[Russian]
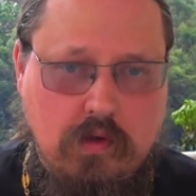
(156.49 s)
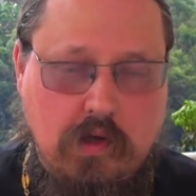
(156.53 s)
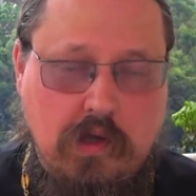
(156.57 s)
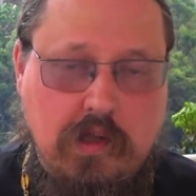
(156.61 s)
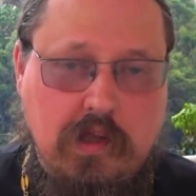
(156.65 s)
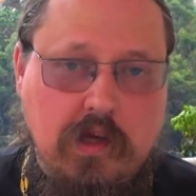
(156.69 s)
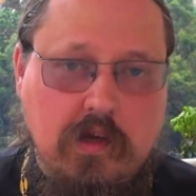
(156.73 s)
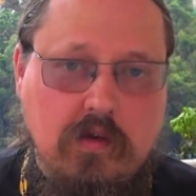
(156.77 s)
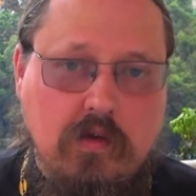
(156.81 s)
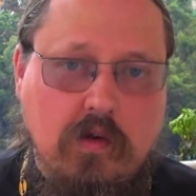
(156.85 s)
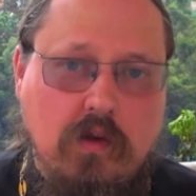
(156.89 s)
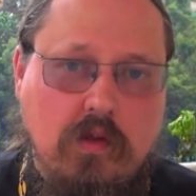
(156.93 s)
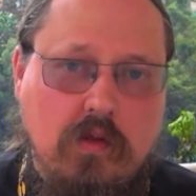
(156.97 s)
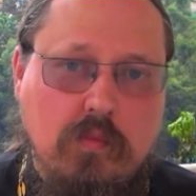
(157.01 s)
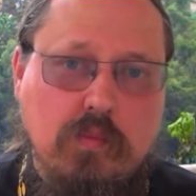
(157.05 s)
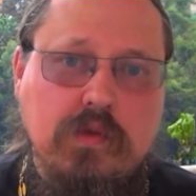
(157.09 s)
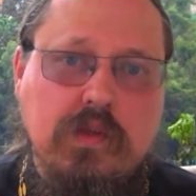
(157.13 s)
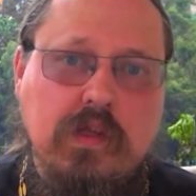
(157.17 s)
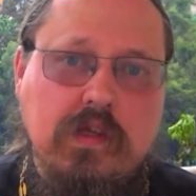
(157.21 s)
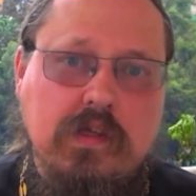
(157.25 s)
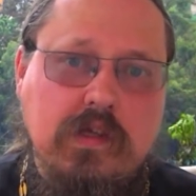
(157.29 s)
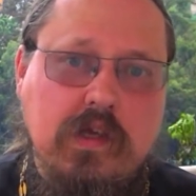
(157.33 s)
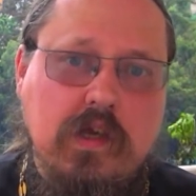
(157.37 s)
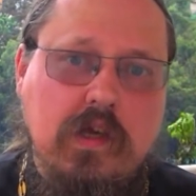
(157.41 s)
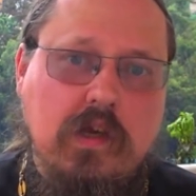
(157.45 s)
Они говорят,
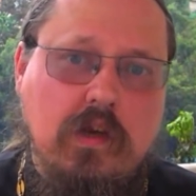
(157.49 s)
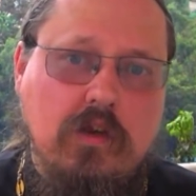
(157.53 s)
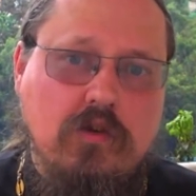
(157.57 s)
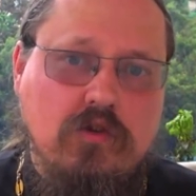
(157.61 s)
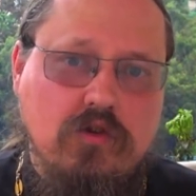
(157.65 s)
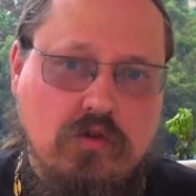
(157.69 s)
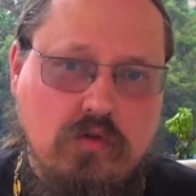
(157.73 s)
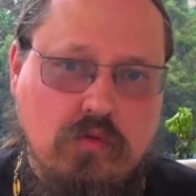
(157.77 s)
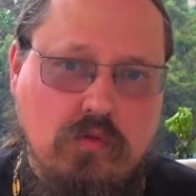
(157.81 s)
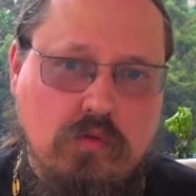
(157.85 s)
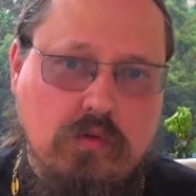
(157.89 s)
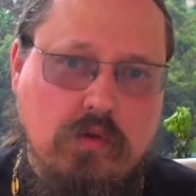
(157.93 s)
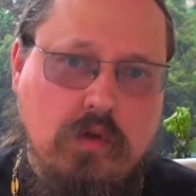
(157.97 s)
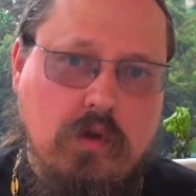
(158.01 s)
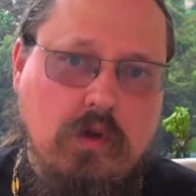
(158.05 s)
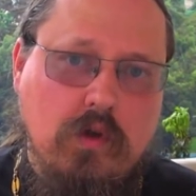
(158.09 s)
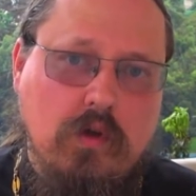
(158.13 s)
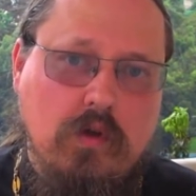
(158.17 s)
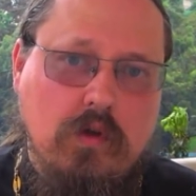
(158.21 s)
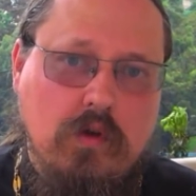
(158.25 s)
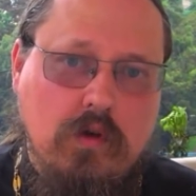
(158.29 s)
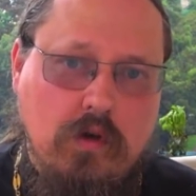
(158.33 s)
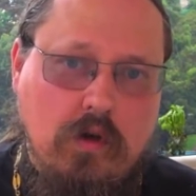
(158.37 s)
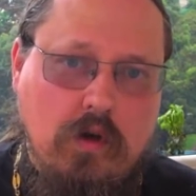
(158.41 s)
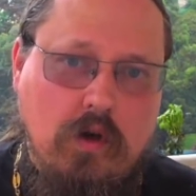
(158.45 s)
мы надеялись, что вот
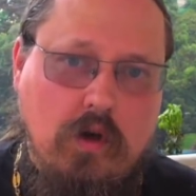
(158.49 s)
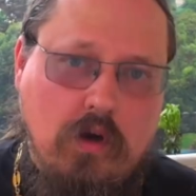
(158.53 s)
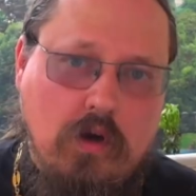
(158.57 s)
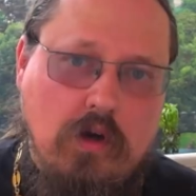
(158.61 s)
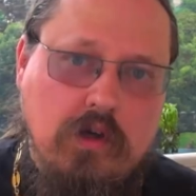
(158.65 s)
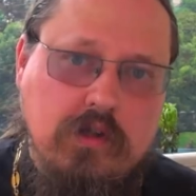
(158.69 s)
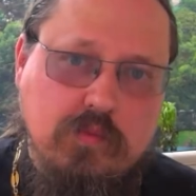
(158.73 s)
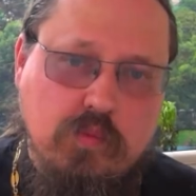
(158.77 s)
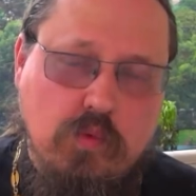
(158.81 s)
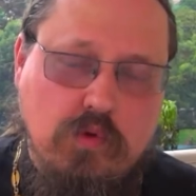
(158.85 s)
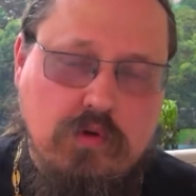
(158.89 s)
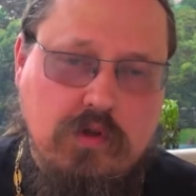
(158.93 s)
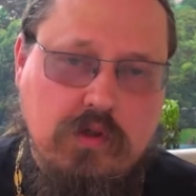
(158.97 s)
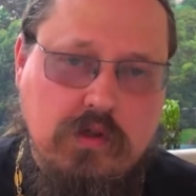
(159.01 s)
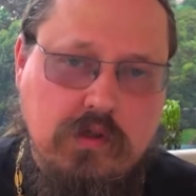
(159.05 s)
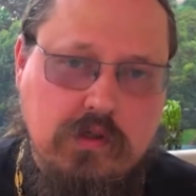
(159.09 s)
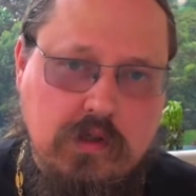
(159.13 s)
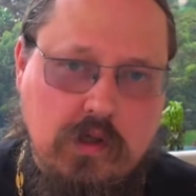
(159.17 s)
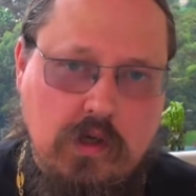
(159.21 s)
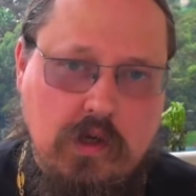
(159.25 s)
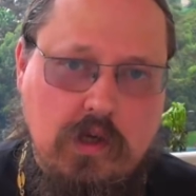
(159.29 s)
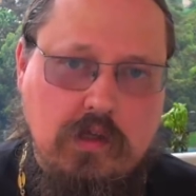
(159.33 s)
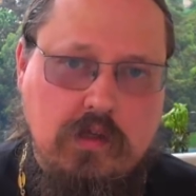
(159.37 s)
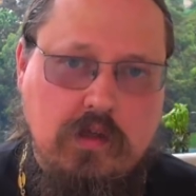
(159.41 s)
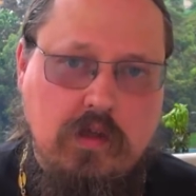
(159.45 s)
э, Господь
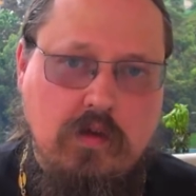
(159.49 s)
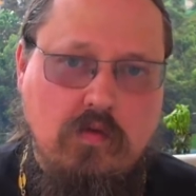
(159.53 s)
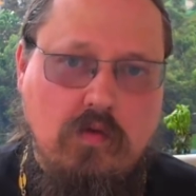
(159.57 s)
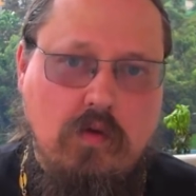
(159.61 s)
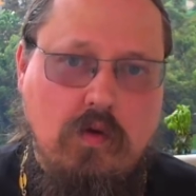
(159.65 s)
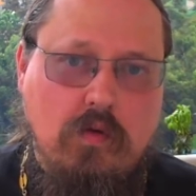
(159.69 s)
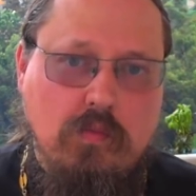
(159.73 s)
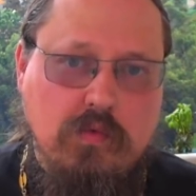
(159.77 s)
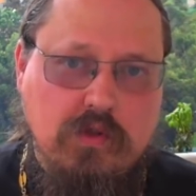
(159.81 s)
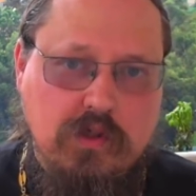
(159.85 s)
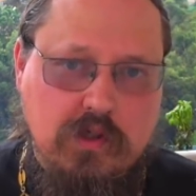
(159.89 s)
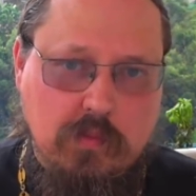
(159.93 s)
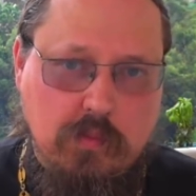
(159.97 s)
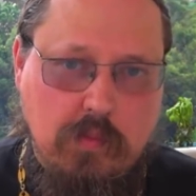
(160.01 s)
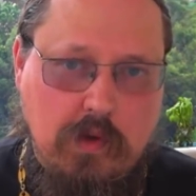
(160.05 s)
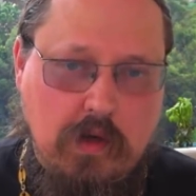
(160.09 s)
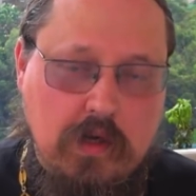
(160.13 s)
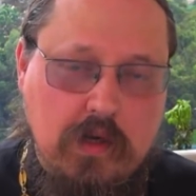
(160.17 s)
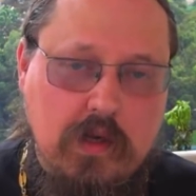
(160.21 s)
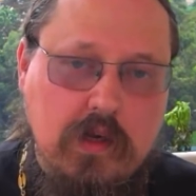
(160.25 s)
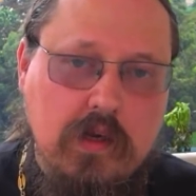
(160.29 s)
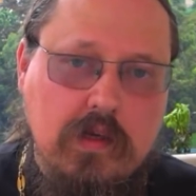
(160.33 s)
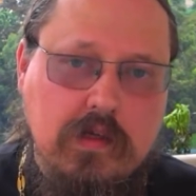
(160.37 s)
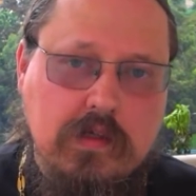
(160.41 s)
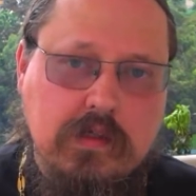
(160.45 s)
исцелит его, мы же
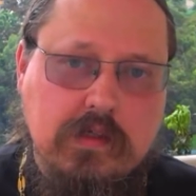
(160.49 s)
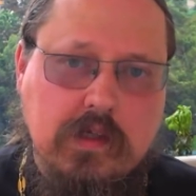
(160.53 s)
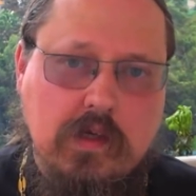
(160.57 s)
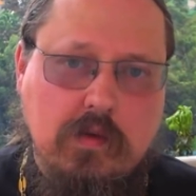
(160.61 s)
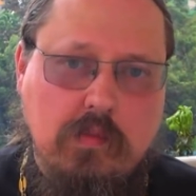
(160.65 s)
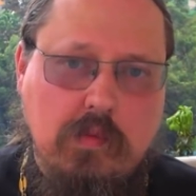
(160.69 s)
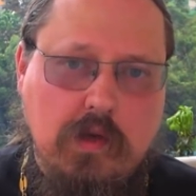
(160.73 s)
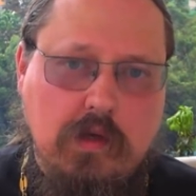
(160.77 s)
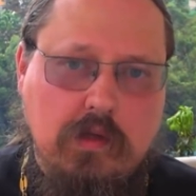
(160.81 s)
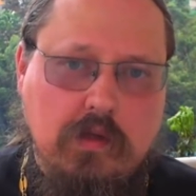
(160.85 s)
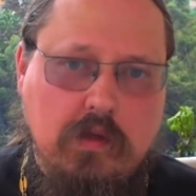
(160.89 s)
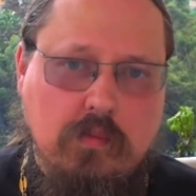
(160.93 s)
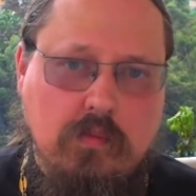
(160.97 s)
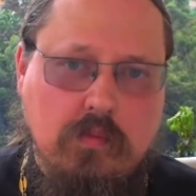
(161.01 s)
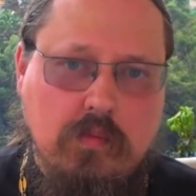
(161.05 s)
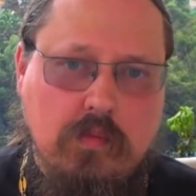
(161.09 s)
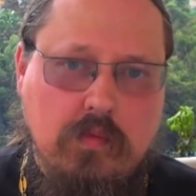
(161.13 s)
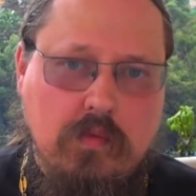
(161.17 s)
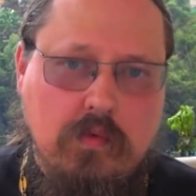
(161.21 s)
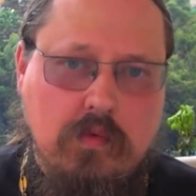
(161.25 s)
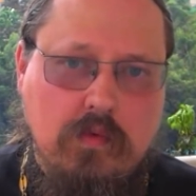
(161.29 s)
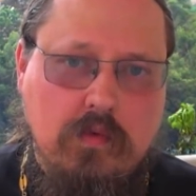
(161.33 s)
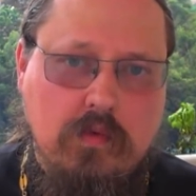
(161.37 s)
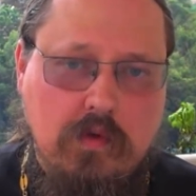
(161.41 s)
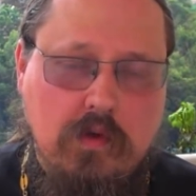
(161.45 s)
молились об этом.
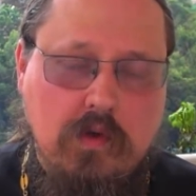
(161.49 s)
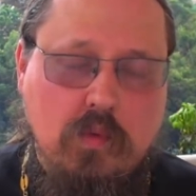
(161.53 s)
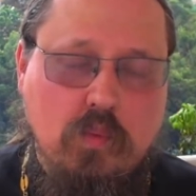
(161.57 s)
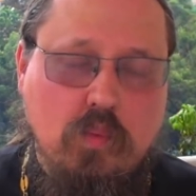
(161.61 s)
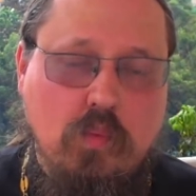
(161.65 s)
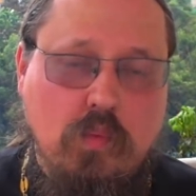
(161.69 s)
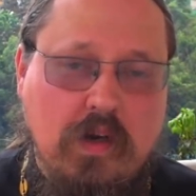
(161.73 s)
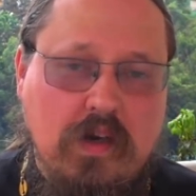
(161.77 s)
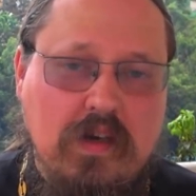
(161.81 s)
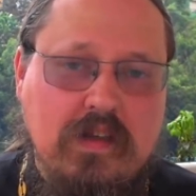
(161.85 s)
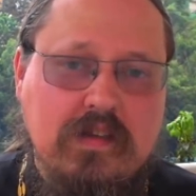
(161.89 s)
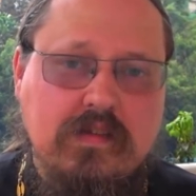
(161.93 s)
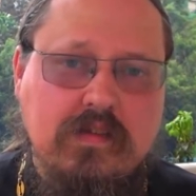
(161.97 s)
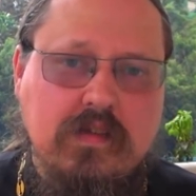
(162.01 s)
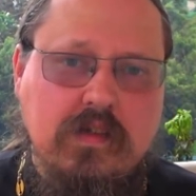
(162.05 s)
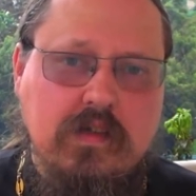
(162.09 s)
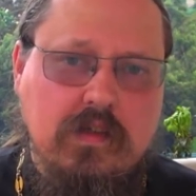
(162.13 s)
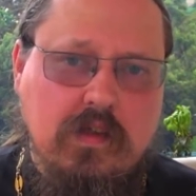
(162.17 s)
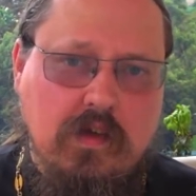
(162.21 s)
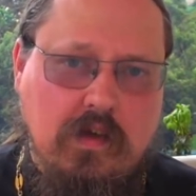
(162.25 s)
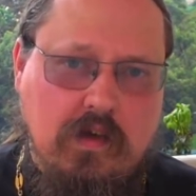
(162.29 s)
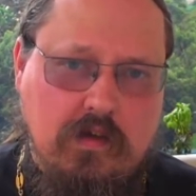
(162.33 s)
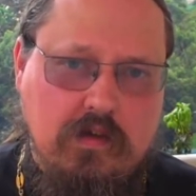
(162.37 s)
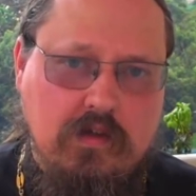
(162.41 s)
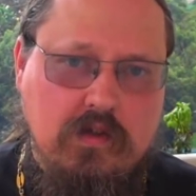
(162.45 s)
Молиться –
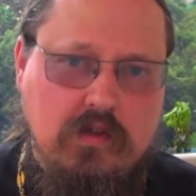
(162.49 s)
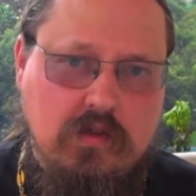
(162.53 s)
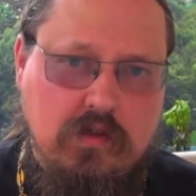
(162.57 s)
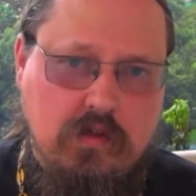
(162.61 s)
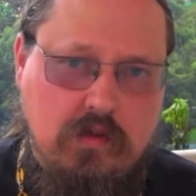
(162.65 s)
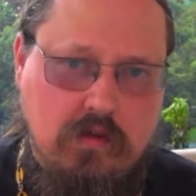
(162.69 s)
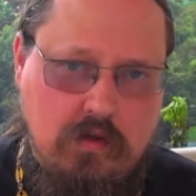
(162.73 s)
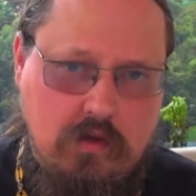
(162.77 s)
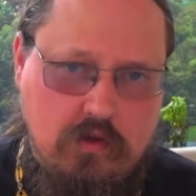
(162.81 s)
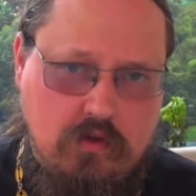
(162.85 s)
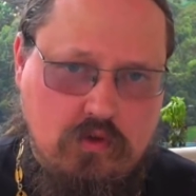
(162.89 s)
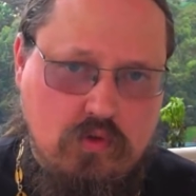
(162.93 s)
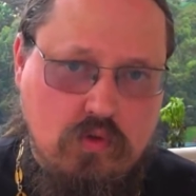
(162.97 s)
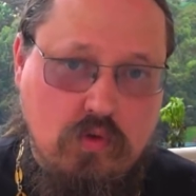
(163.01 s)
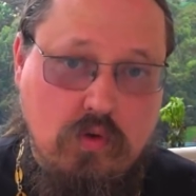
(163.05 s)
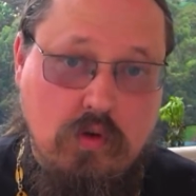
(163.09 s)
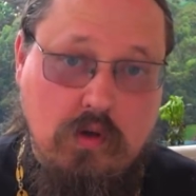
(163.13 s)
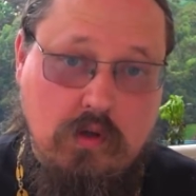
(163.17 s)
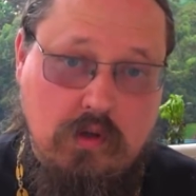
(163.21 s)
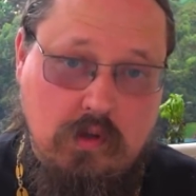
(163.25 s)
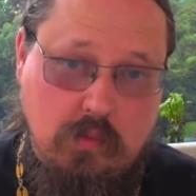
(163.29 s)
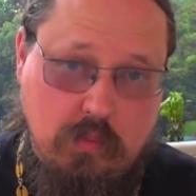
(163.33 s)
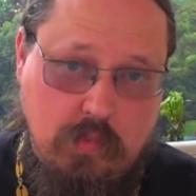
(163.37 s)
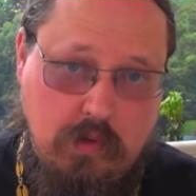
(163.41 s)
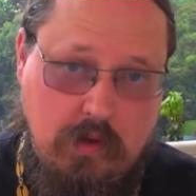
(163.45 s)
это, конечно, хорошо,
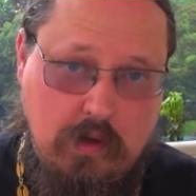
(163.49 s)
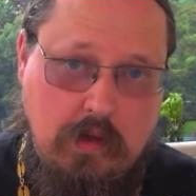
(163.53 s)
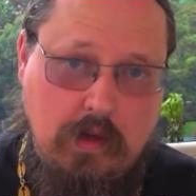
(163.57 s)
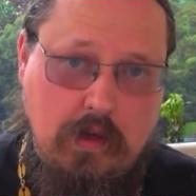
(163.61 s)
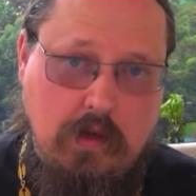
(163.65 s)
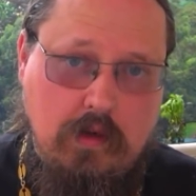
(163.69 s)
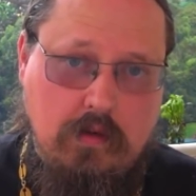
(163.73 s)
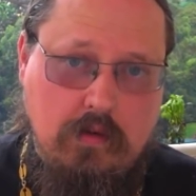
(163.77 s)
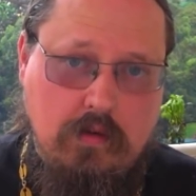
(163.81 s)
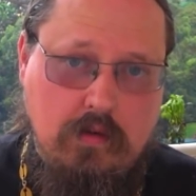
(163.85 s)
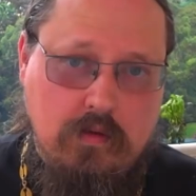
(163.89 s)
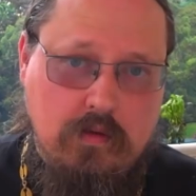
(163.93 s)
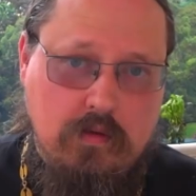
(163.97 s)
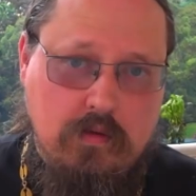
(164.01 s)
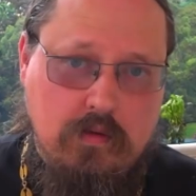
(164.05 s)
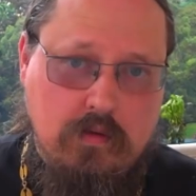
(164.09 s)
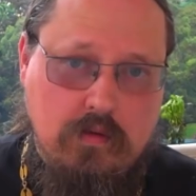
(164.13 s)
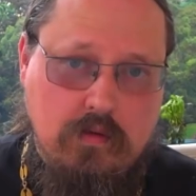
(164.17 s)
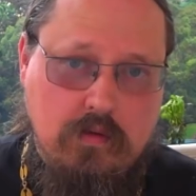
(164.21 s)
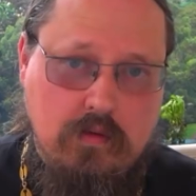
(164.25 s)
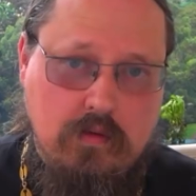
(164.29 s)
это правильно.